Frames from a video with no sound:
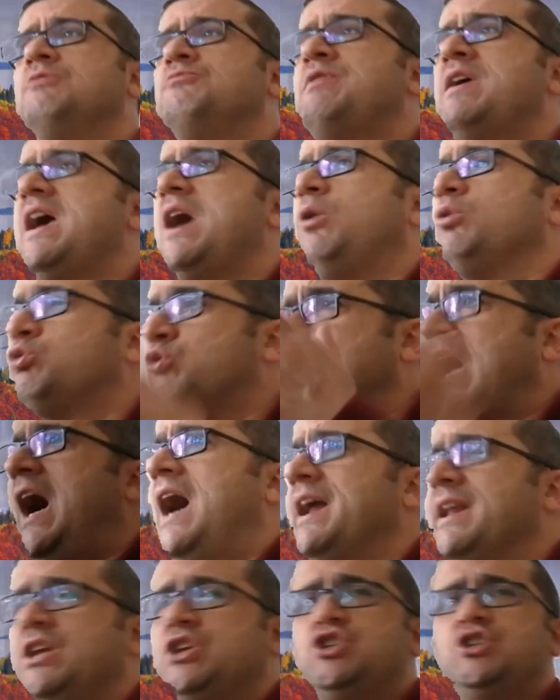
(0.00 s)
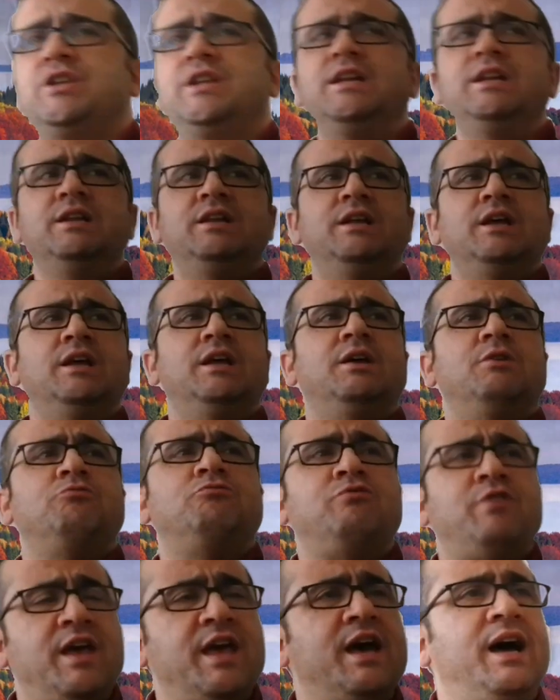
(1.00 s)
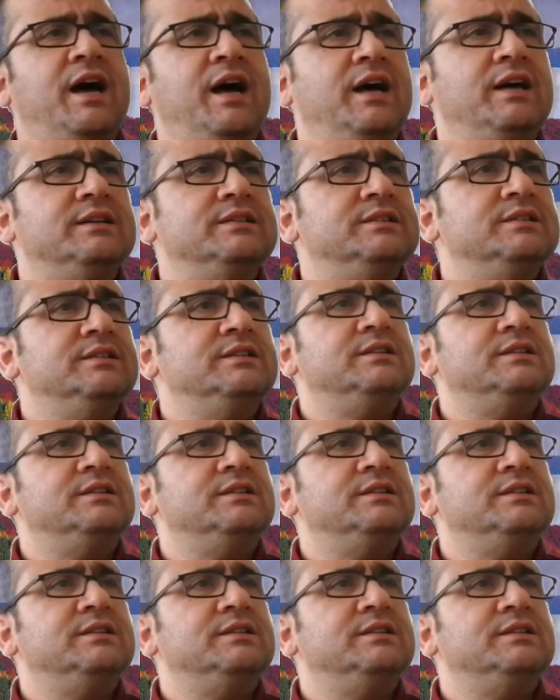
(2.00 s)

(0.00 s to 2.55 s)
veya tarihçinin veya